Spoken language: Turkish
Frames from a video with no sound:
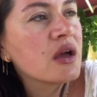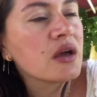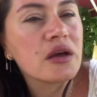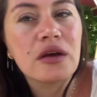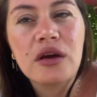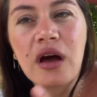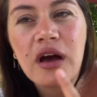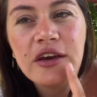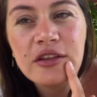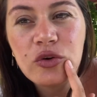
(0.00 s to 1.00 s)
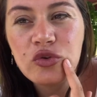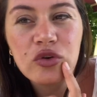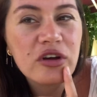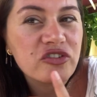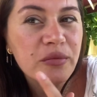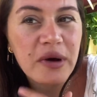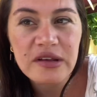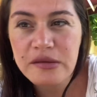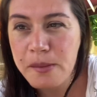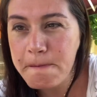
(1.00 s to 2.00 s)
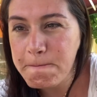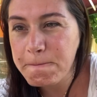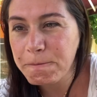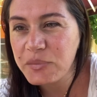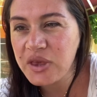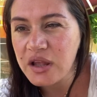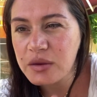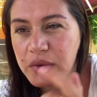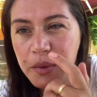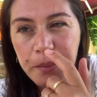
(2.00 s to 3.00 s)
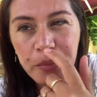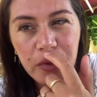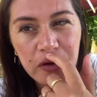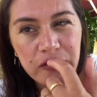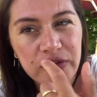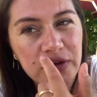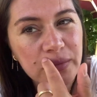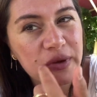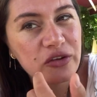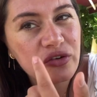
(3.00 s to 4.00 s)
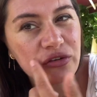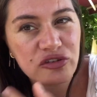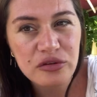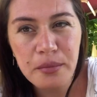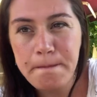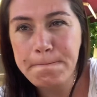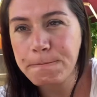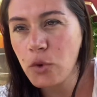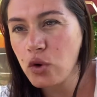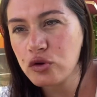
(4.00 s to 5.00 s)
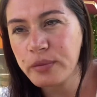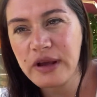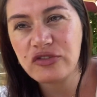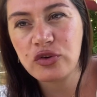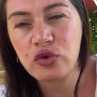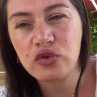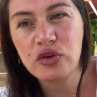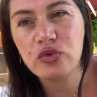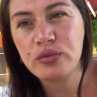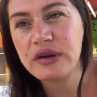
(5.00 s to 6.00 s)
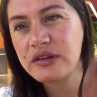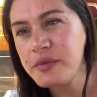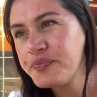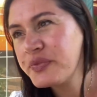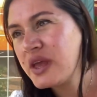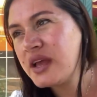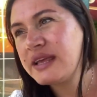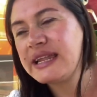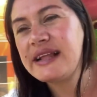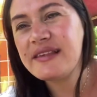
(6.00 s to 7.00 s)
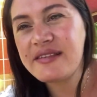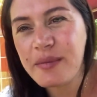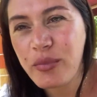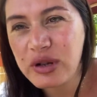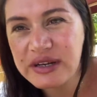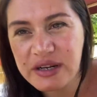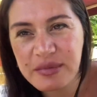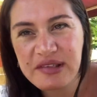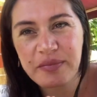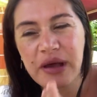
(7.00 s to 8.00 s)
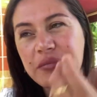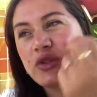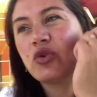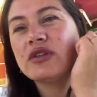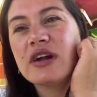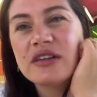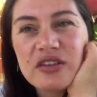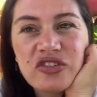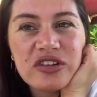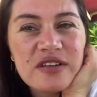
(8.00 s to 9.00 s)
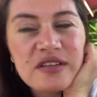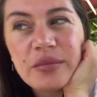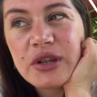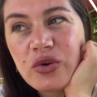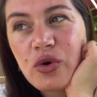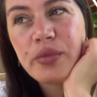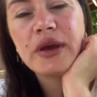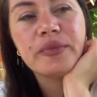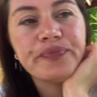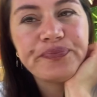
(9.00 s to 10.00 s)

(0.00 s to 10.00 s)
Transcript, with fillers: E, aynı o tonajda baktım. Kendime yakıştırmaya çalıştım. Oldu bence. Kötü de durmadı. Genelde siz hep böyle kırmızı pembe tonlarda alıştınız ya beni görmeye